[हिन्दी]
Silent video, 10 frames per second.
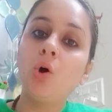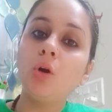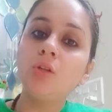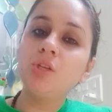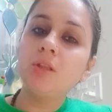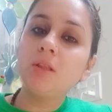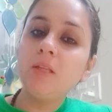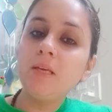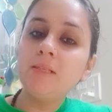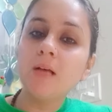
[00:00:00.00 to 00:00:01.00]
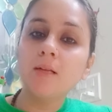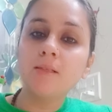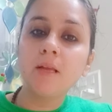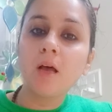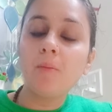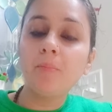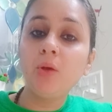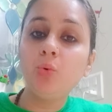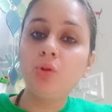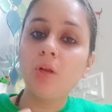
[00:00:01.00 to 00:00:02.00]
और जितनी सांसें आपकी
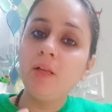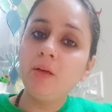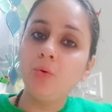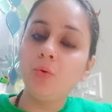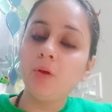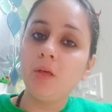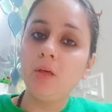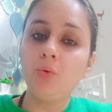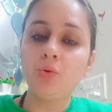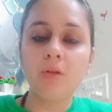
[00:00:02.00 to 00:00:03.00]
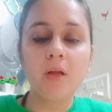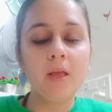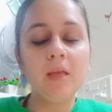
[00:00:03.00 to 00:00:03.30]
उथली होंगी उतना